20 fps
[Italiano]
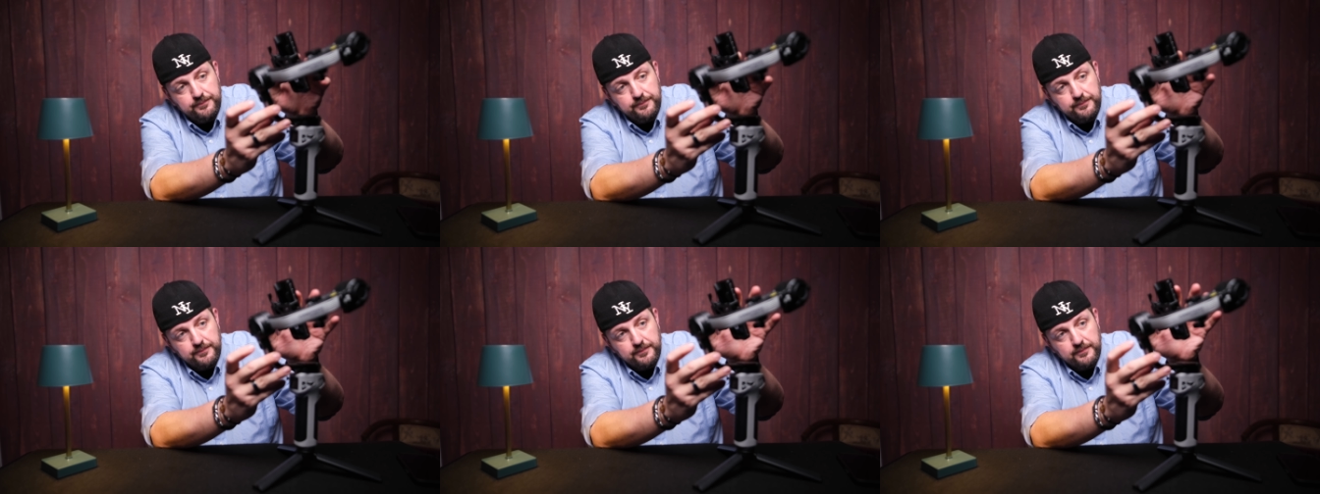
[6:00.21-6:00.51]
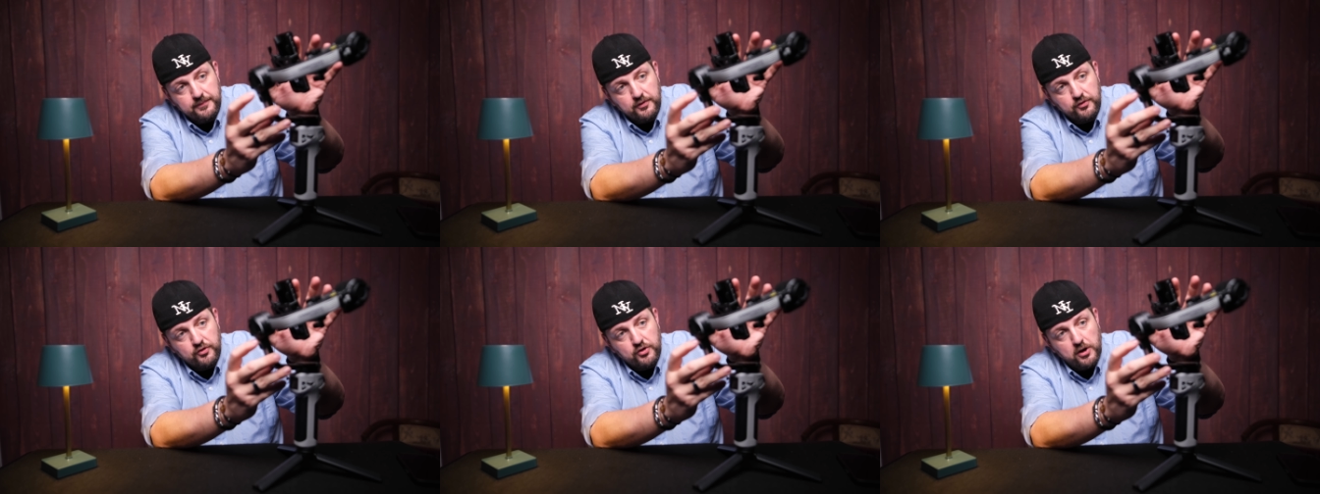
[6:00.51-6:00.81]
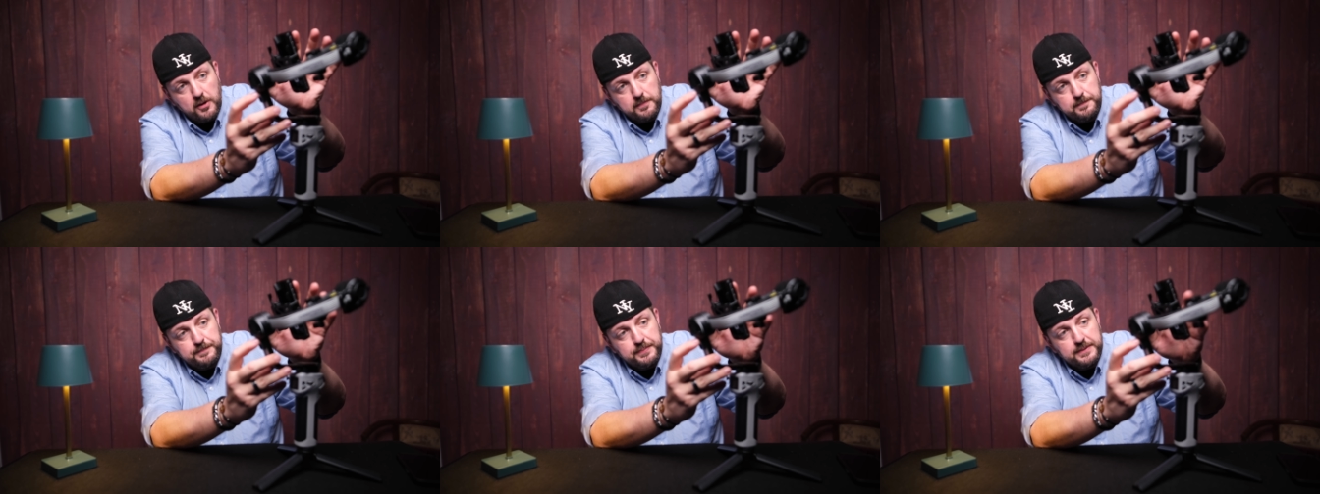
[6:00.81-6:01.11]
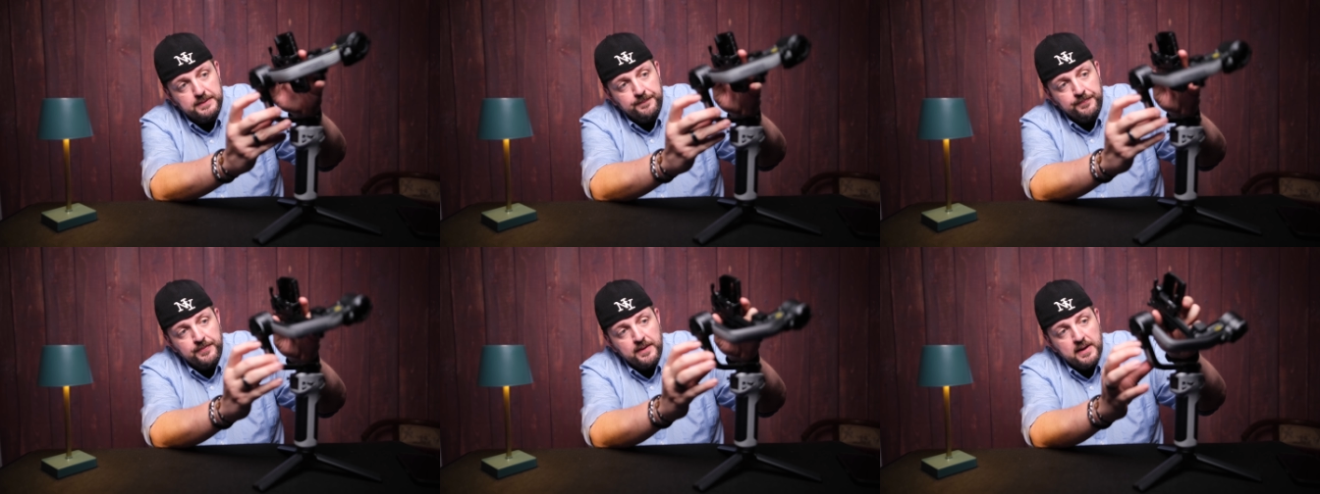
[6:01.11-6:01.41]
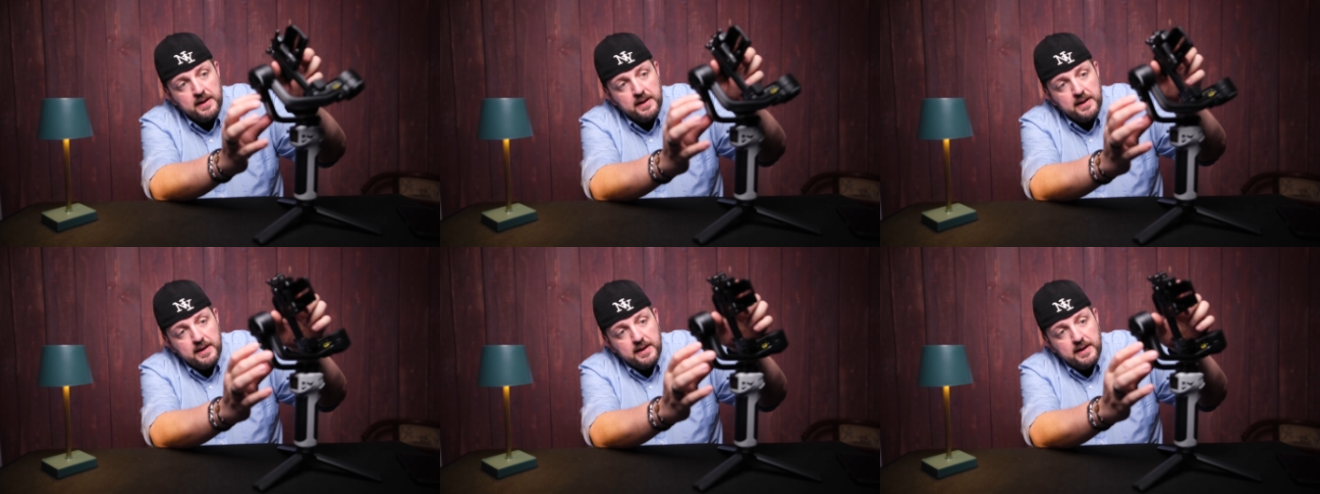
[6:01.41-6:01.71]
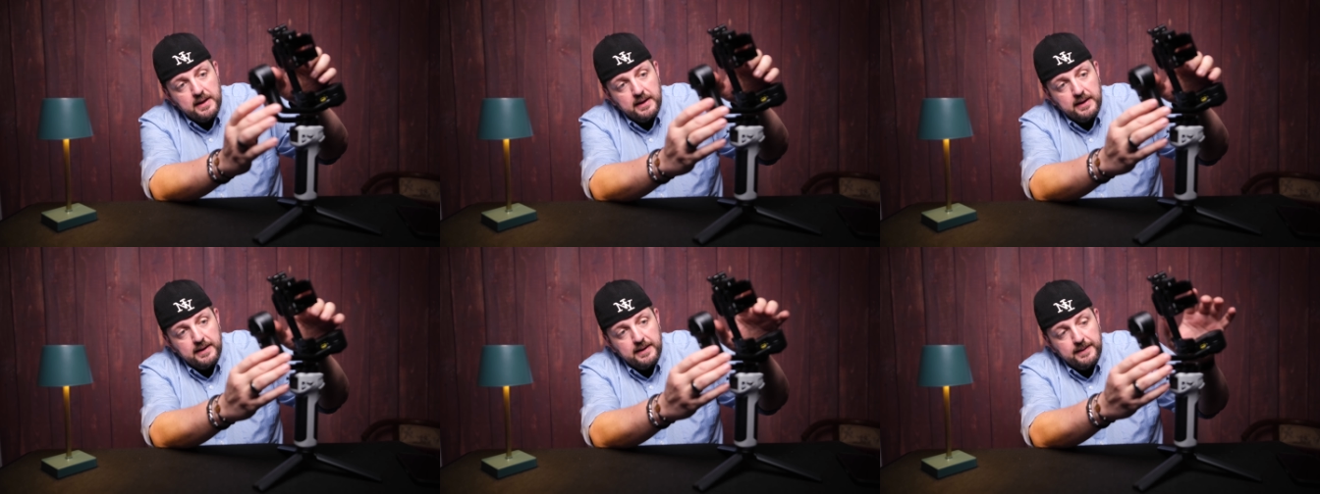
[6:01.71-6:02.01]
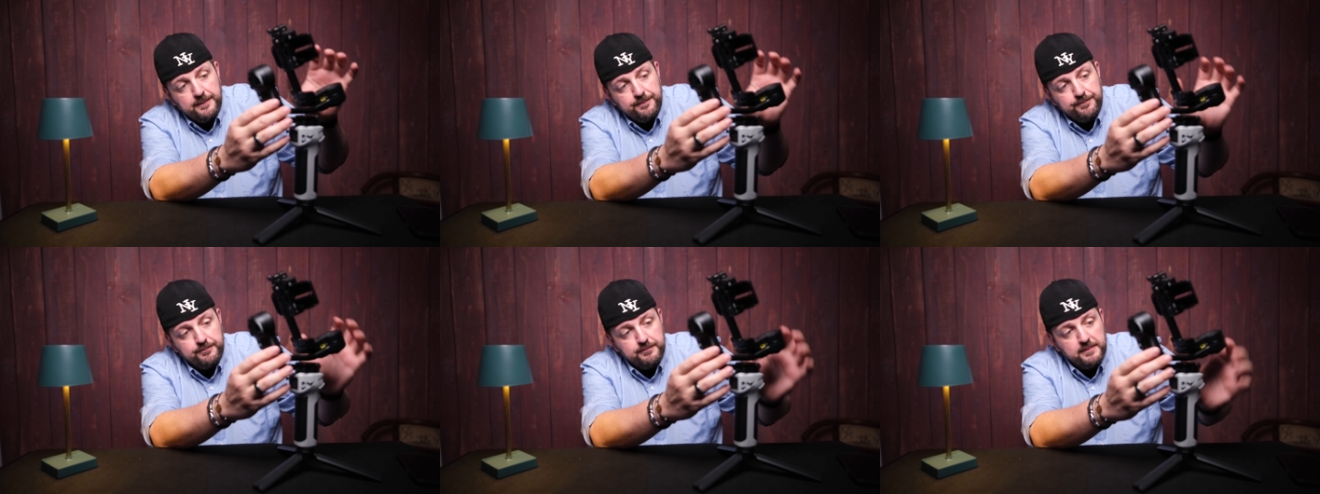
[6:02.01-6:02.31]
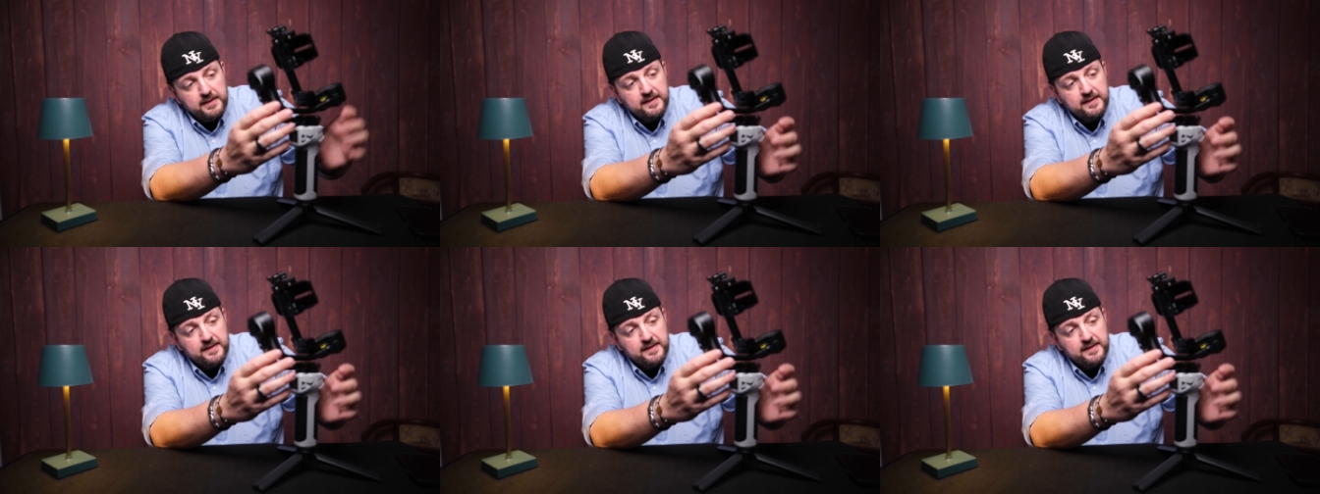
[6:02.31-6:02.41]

mm, stop eh, mi